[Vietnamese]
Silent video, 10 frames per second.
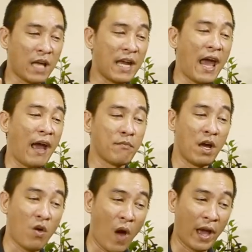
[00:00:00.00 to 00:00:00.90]
tai nạn
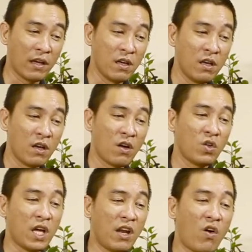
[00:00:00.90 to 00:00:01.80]
bệnh hoạn có
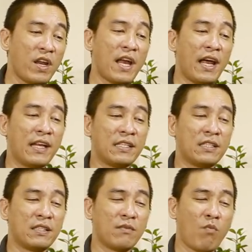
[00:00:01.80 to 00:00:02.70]
thể nói đây là
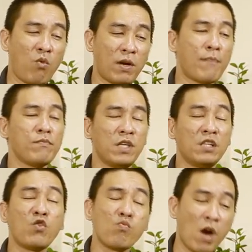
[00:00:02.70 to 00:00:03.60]
một năm chỉ
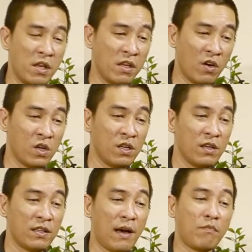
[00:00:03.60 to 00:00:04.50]
trung bình thôi
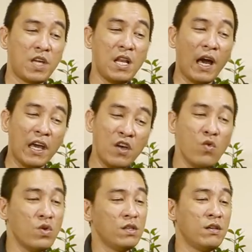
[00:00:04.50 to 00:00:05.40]
thậm chí là yếu
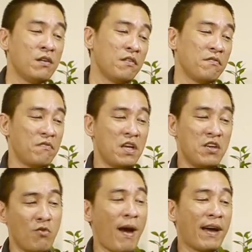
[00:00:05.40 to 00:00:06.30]
nữa về
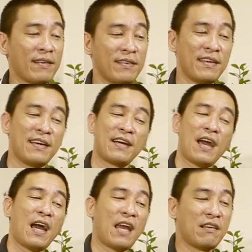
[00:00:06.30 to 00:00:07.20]
nhiều mặt
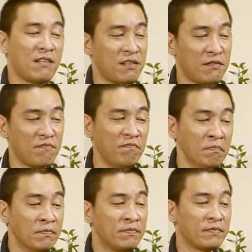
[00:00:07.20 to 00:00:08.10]
các anh
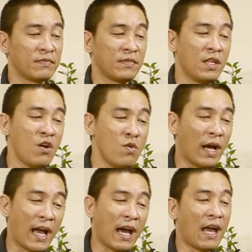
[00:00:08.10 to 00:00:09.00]
nếu là
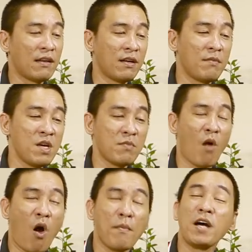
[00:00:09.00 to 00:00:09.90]
các anh biết
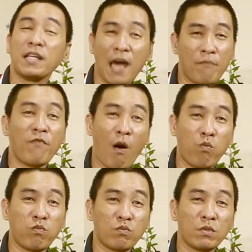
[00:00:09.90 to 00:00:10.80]
bỏ bớt cái tham vọng
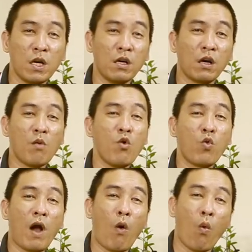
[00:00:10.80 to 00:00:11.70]
đừng có mưu
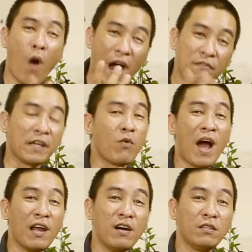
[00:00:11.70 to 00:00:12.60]
cầu quá việc
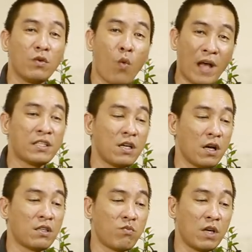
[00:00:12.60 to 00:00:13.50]
quá lớn quá sức
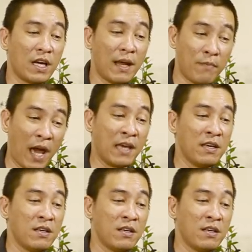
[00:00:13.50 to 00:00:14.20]
ở trong những cái năm này